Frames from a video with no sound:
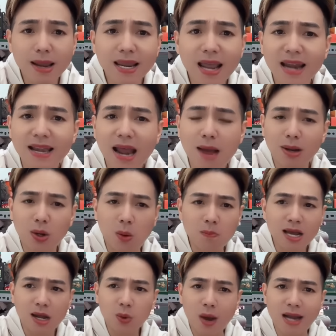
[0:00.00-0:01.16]
mày ngày nào mày cũng
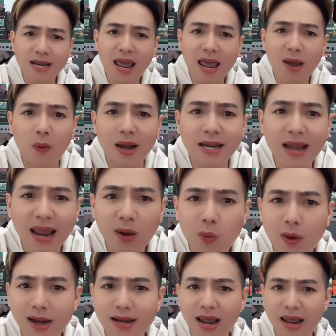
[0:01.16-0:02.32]
lên quả đen quả đen
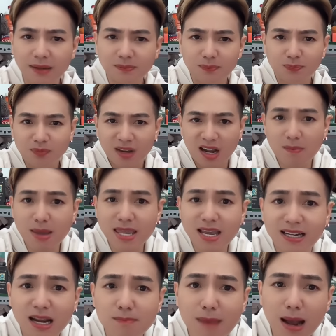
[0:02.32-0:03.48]
quả đen rồi mày
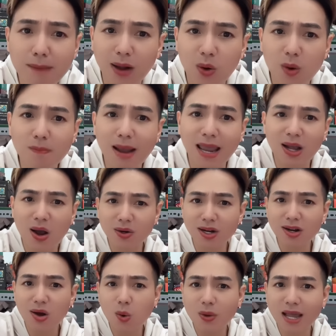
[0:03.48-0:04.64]
nhìn cái bản mặt của mày coi
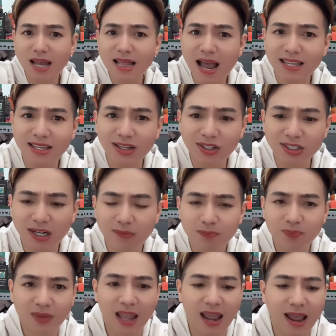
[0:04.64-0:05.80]
nó ok la chưa
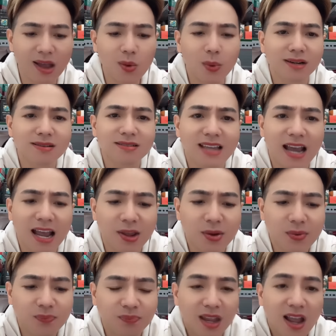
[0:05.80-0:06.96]
hả nguyễn đức
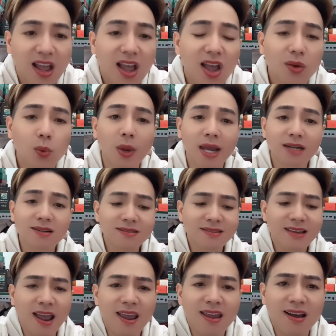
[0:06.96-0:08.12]
dây Nguyễn Đức
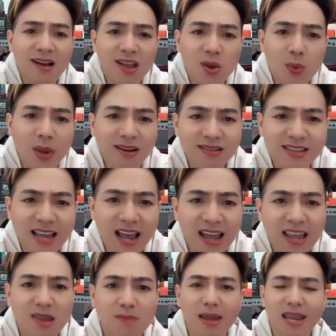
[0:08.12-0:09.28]
Dây ơi Nguyễn Đức
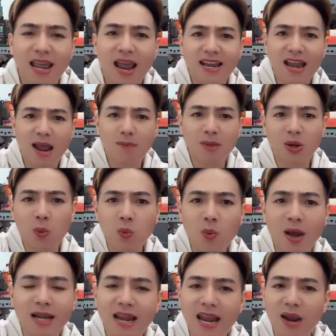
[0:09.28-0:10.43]
Dây mày ngày nào mày cũng
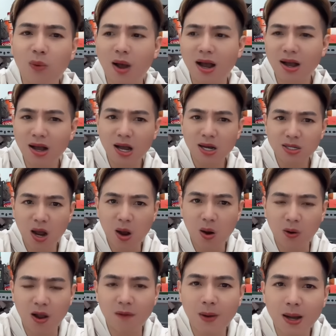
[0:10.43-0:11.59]
quả đen quả ơ
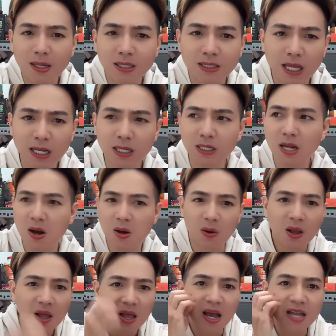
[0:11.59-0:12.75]
đồ rồi phân tích
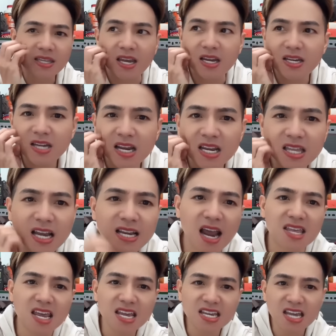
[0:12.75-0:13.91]
đồ à, chị Ni thế
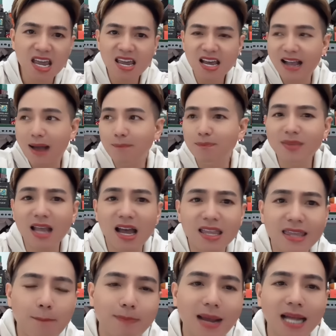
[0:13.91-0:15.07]
này thế kia cấm à,
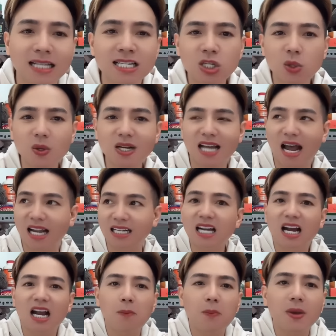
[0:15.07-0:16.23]
nhập cảnh xuất cảnh
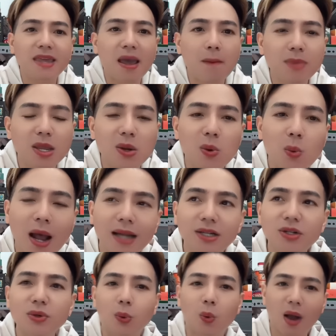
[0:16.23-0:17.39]
rồi à, không có dám đi qua
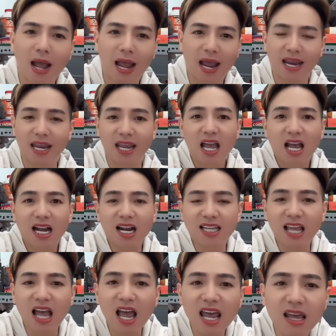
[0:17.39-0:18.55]
nước ngoài rồi
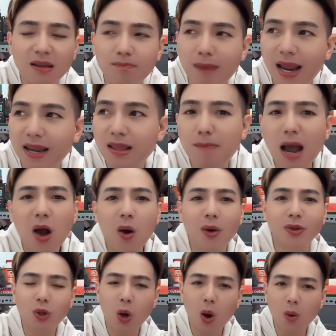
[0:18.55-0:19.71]
thế à, mày thì ba
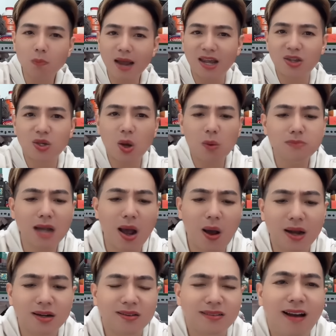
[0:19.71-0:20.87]
hồi chốt này chốt
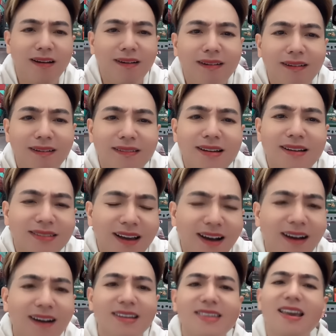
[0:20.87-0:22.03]
nọ rồi trời ơi là
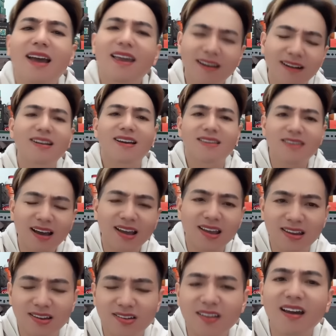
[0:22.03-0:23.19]
trò dây ơi là
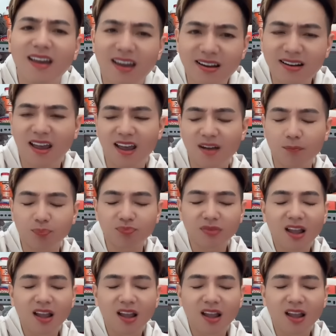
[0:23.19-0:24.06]
dây nói nghe nè